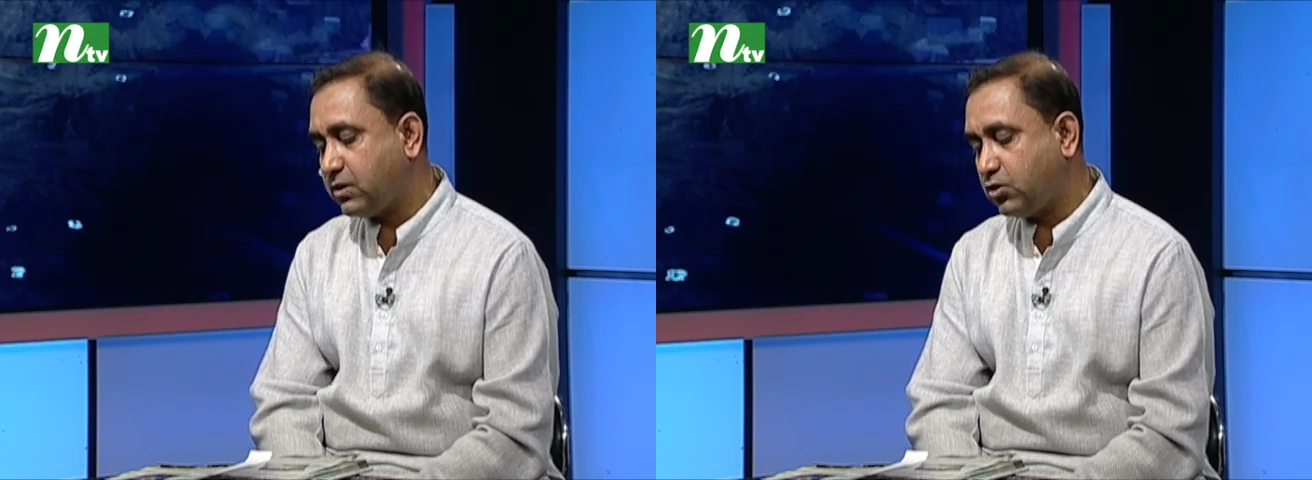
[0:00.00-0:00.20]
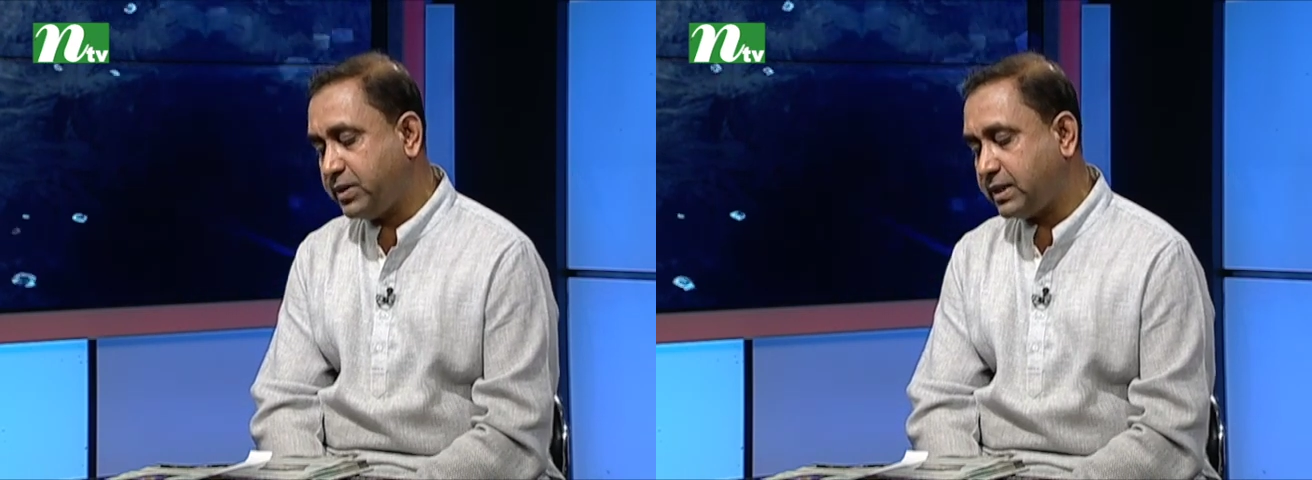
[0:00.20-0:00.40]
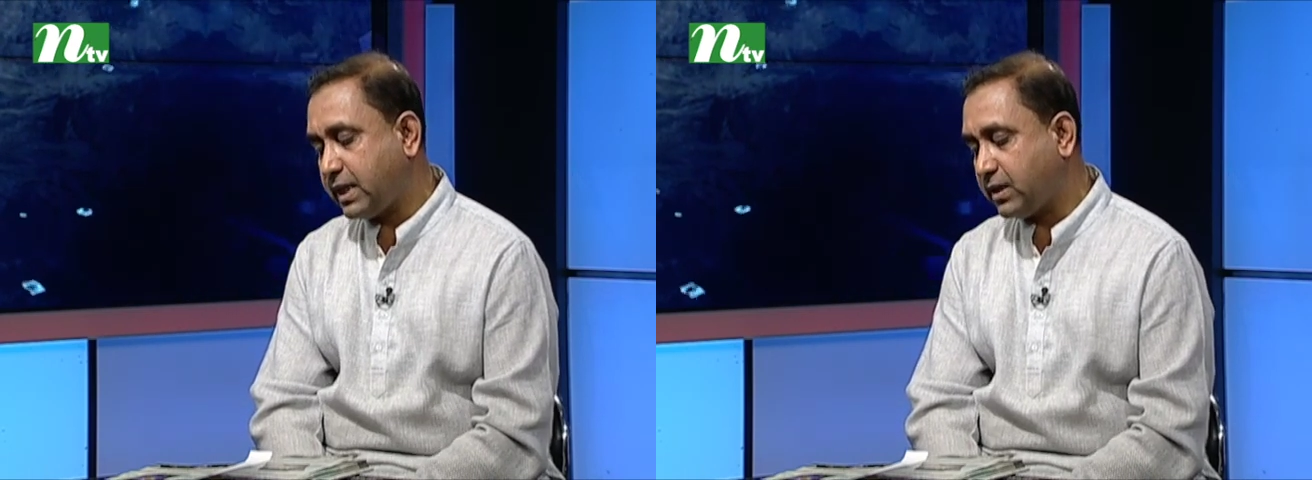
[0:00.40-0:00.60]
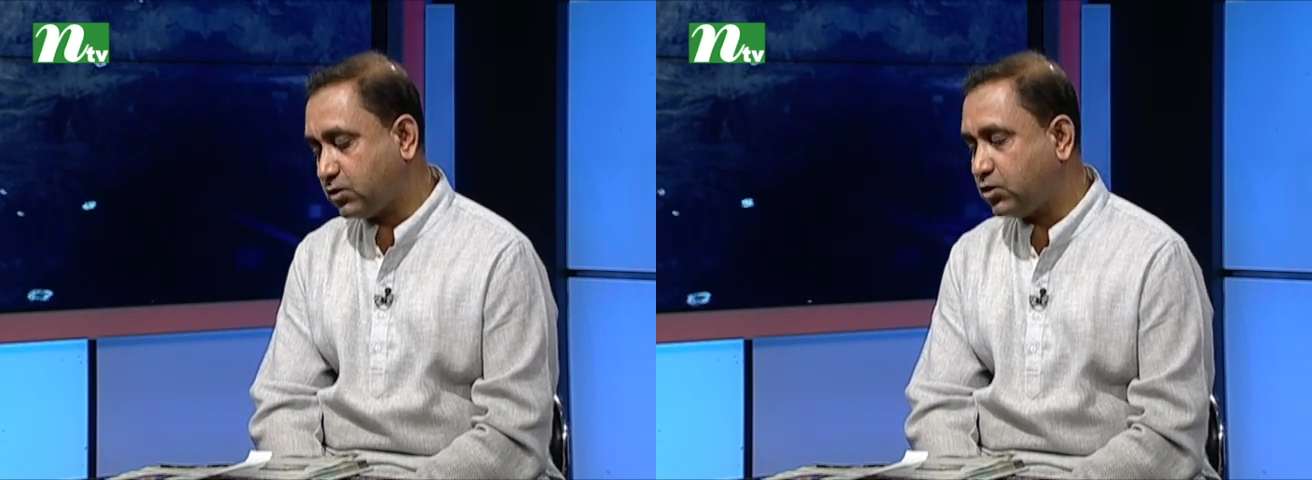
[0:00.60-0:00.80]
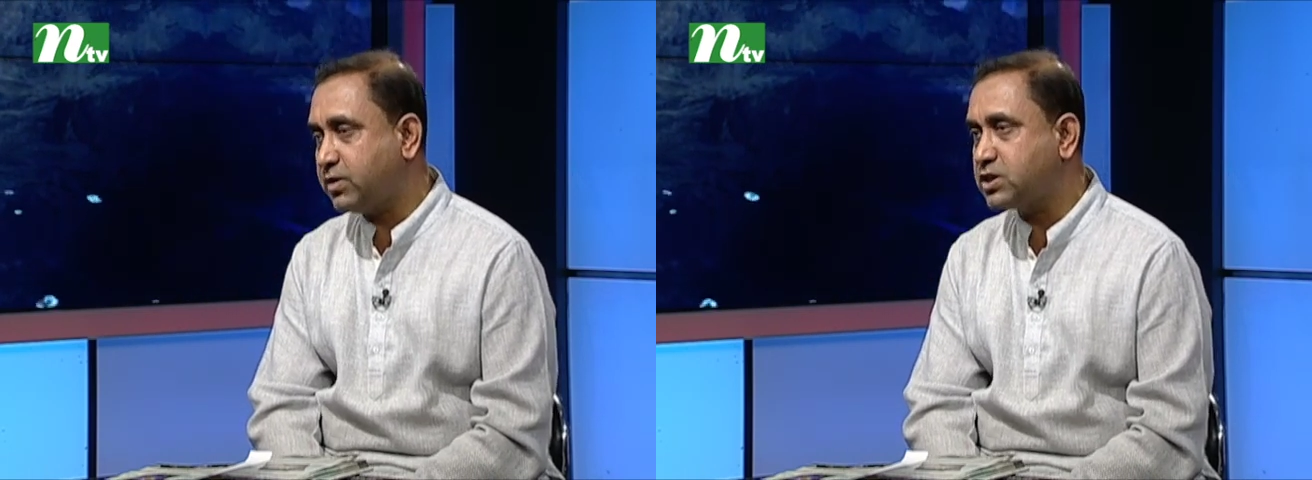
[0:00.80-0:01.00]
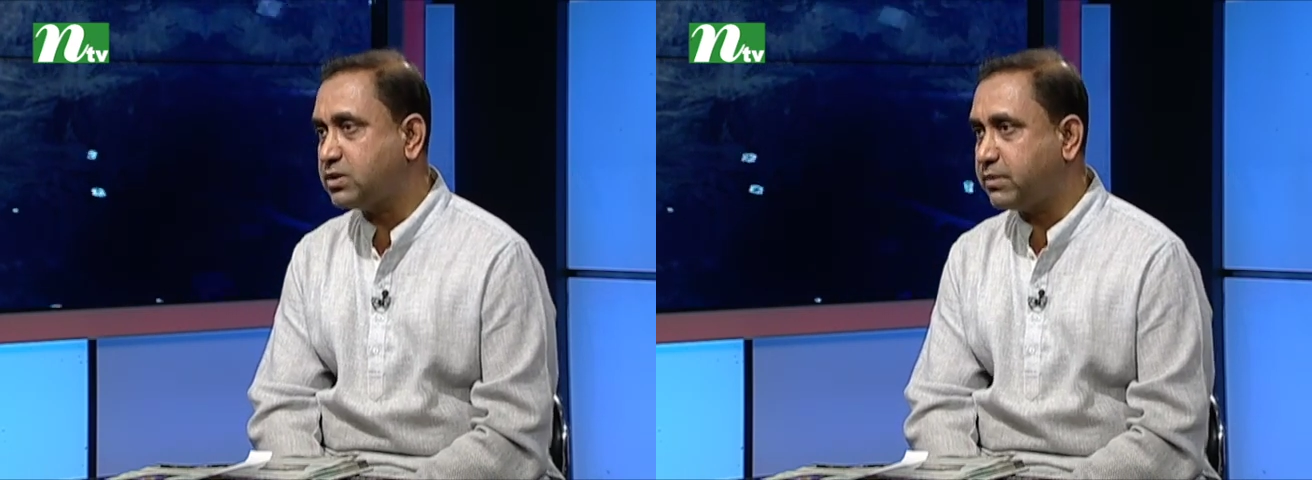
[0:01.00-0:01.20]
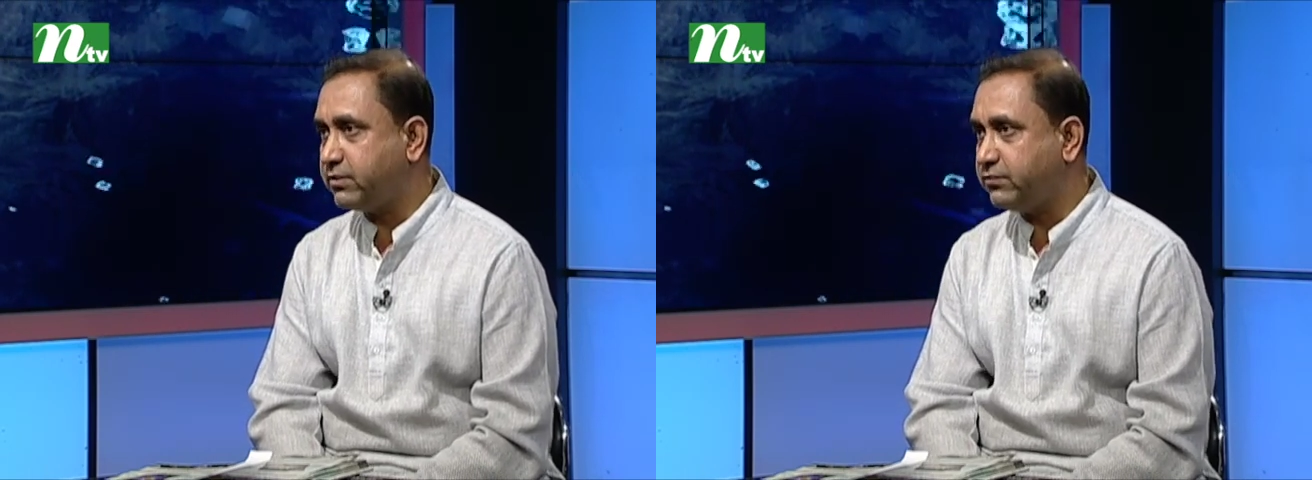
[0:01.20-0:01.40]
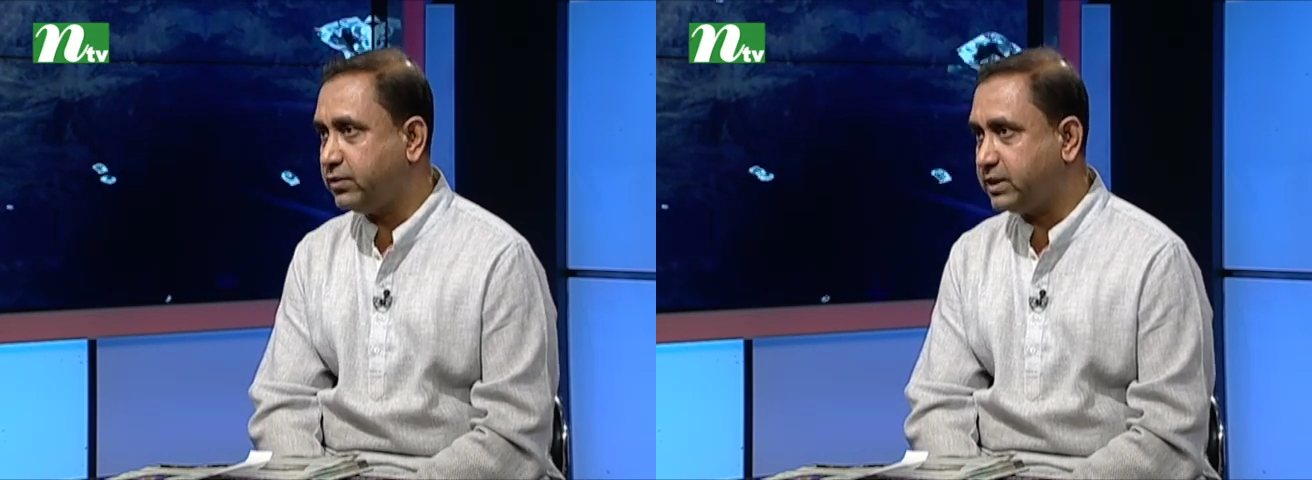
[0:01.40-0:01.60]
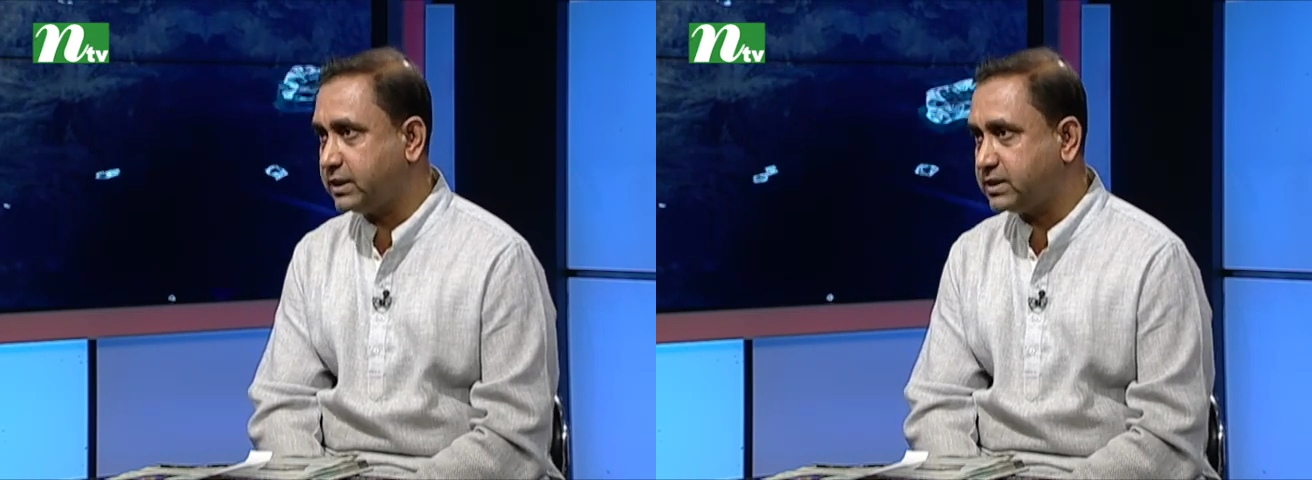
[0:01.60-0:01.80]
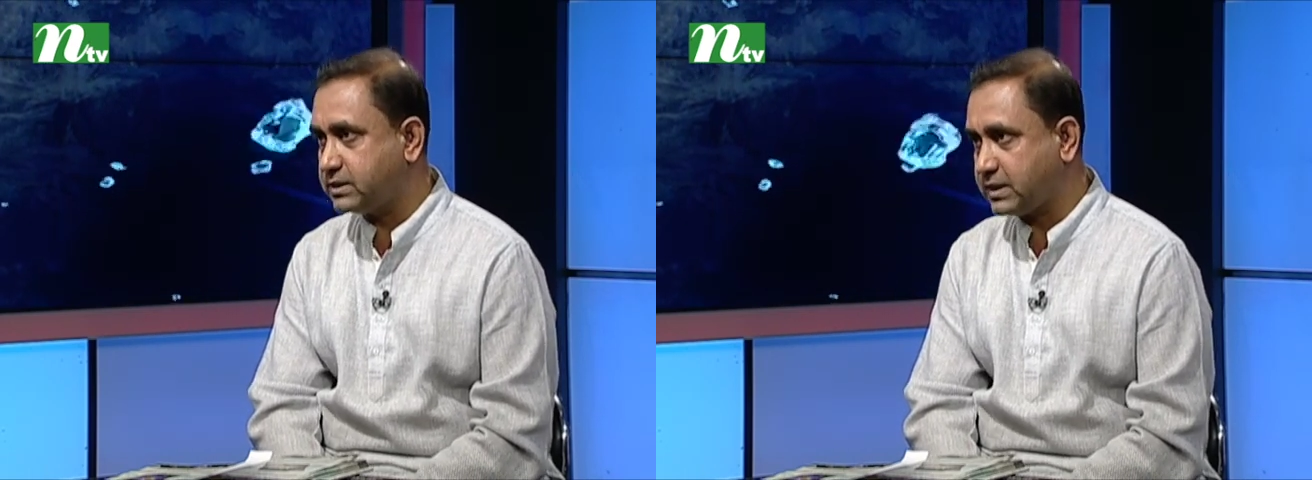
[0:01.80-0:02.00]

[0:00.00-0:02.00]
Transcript: কবিতা গদ্যভাষ্য এবং ফুলটির চার